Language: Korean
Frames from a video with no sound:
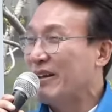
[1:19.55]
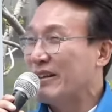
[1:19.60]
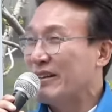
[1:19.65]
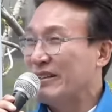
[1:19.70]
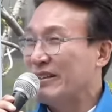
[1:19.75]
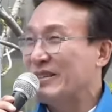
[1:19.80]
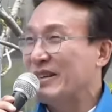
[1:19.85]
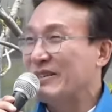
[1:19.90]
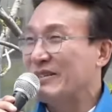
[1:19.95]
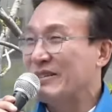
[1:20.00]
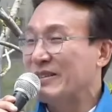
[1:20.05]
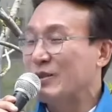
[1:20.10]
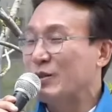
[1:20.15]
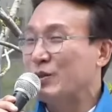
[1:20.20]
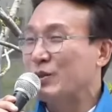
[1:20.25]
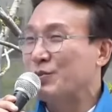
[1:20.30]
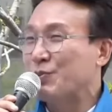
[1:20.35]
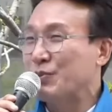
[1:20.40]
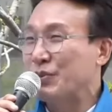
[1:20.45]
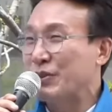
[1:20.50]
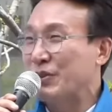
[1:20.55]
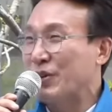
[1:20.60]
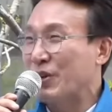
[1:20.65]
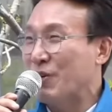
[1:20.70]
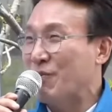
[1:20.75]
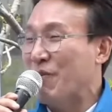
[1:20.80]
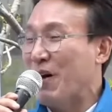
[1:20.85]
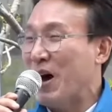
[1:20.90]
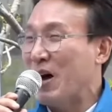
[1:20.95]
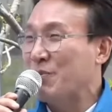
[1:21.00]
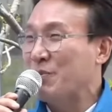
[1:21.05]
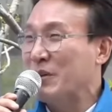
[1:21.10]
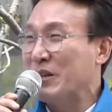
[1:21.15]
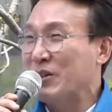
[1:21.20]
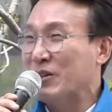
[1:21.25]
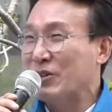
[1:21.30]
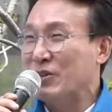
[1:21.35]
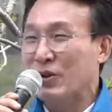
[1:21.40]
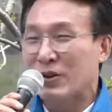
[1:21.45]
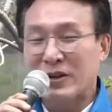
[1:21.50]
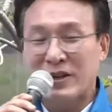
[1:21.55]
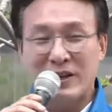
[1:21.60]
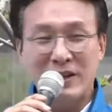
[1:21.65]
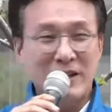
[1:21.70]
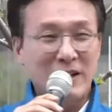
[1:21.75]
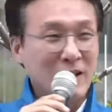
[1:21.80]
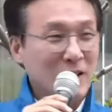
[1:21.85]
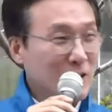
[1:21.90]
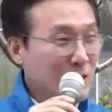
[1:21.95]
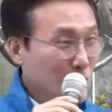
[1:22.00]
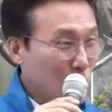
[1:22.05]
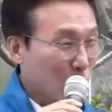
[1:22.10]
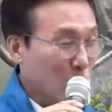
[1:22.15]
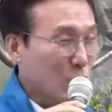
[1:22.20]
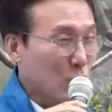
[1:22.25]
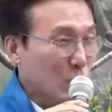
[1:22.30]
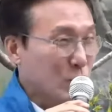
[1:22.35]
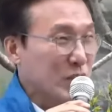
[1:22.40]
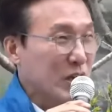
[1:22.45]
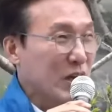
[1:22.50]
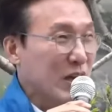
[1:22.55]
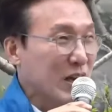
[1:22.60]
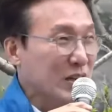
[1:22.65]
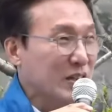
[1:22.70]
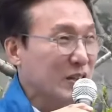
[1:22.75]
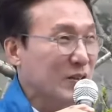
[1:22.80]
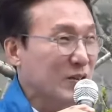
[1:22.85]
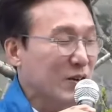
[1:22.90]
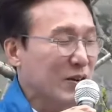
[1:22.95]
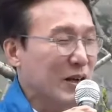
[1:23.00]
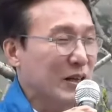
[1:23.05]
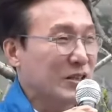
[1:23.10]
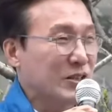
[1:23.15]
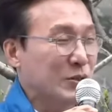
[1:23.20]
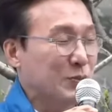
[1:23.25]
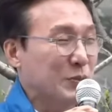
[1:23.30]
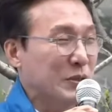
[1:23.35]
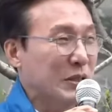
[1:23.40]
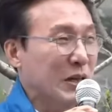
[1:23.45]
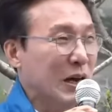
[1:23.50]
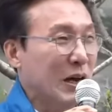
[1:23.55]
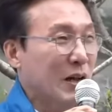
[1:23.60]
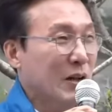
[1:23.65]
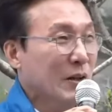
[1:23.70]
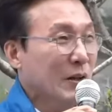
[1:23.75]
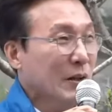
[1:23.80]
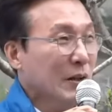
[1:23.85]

인사드리고 싶은 그런 마음이 있어서 여기 곧 도착하실 것 같습니다.